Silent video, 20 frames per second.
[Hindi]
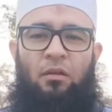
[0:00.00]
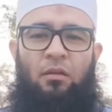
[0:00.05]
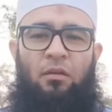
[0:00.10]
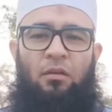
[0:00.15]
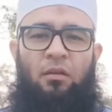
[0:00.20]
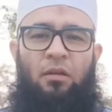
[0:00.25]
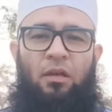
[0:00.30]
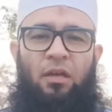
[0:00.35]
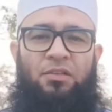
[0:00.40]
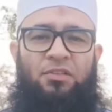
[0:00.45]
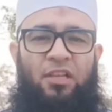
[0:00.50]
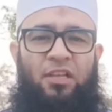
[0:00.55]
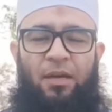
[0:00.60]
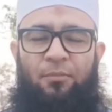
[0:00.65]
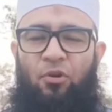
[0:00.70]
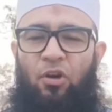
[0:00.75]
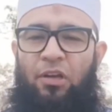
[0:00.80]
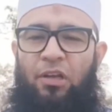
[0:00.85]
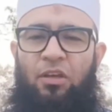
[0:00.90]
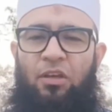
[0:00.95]

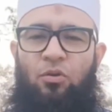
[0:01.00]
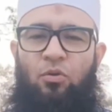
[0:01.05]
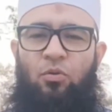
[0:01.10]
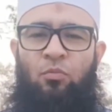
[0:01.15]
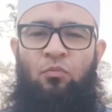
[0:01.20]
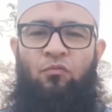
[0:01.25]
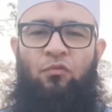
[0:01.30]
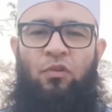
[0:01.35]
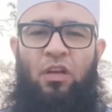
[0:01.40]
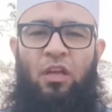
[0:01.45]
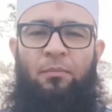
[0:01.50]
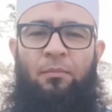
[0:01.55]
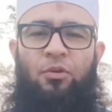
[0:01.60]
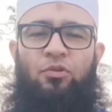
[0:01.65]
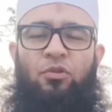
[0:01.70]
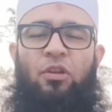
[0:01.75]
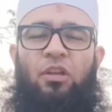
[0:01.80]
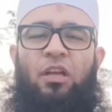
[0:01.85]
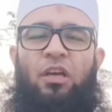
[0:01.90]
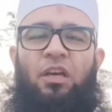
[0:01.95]
असलकम
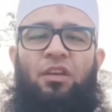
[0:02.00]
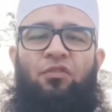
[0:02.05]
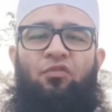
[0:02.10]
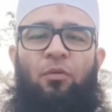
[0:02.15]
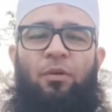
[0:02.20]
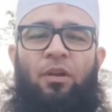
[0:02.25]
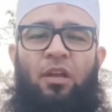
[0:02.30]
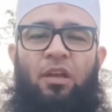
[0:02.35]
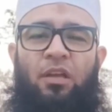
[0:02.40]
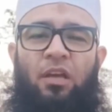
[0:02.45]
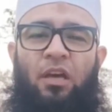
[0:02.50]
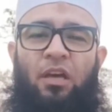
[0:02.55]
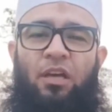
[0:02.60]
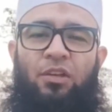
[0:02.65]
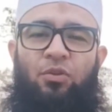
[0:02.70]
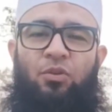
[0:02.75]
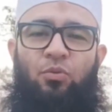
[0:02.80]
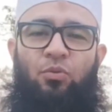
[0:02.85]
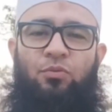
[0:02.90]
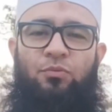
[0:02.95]
वरहमल वबरक
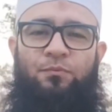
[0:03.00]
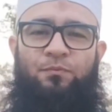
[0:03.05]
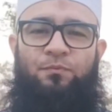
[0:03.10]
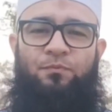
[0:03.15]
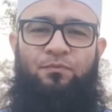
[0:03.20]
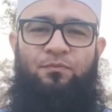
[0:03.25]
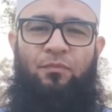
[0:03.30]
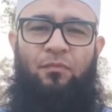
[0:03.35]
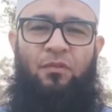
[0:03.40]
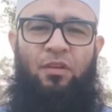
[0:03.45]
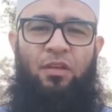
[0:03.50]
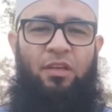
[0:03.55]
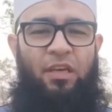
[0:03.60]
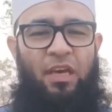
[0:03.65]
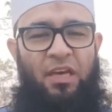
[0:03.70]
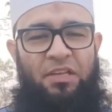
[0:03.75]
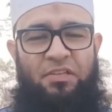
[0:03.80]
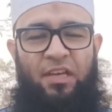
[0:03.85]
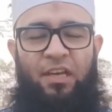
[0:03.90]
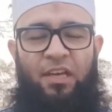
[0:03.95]

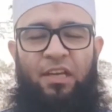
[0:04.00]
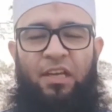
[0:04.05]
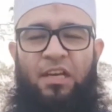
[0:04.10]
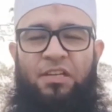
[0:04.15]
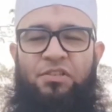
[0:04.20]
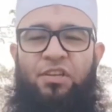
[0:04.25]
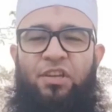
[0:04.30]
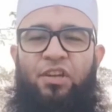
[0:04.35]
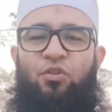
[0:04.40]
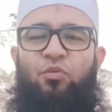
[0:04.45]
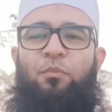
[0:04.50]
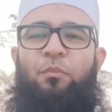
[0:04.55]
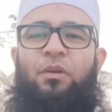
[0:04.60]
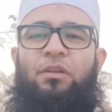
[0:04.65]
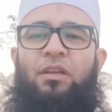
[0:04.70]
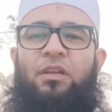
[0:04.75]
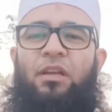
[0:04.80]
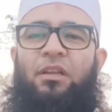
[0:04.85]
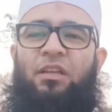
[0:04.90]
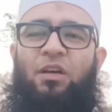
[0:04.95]
कैसे हैं नाजरीन उम्मीद
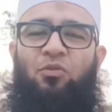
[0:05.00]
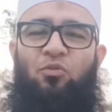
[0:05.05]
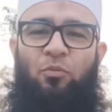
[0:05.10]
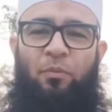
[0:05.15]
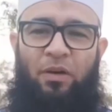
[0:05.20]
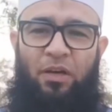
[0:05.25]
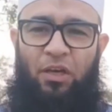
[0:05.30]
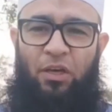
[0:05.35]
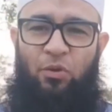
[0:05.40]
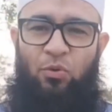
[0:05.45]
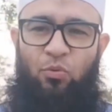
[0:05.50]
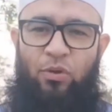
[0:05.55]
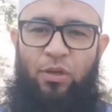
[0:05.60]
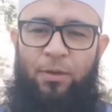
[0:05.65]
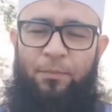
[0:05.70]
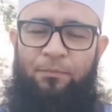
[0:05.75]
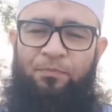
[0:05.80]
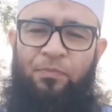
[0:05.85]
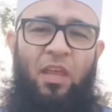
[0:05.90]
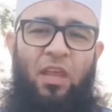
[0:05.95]
करता हूँ बखैर होंगे
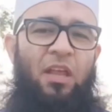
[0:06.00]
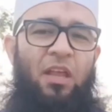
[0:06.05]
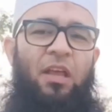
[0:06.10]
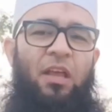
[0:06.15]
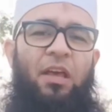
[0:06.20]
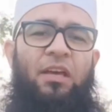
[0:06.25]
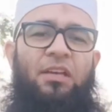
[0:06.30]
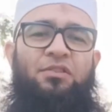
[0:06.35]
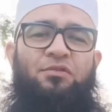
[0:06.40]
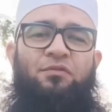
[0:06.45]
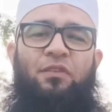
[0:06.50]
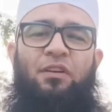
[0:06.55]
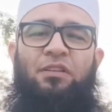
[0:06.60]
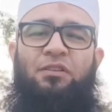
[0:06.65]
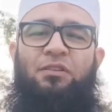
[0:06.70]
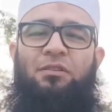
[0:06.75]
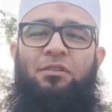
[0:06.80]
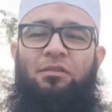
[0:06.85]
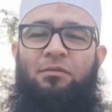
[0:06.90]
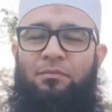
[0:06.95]
इस वक्त
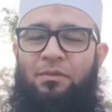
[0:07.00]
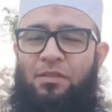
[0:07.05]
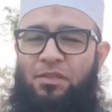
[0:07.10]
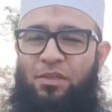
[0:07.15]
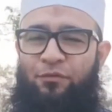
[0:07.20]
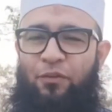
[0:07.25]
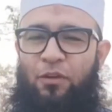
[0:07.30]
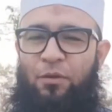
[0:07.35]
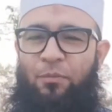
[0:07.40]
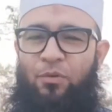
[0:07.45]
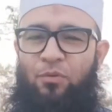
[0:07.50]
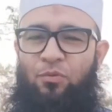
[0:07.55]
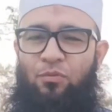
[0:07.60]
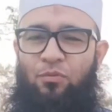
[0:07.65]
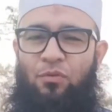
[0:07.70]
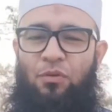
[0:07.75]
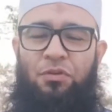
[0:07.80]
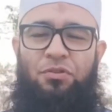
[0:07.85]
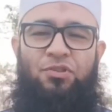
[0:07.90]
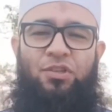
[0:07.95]
मैं सफ़र में हूँ
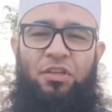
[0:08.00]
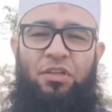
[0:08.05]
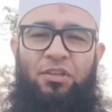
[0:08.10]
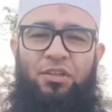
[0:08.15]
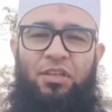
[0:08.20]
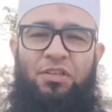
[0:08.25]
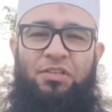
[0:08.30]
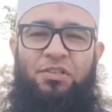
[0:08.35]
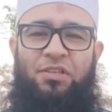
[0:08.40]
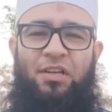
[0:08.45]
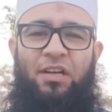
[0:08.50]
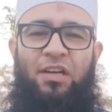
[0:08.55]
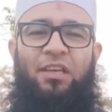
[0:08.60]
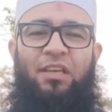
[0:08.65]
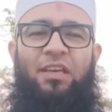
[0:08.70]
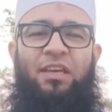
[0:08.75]
और छत्तीसगढ़ के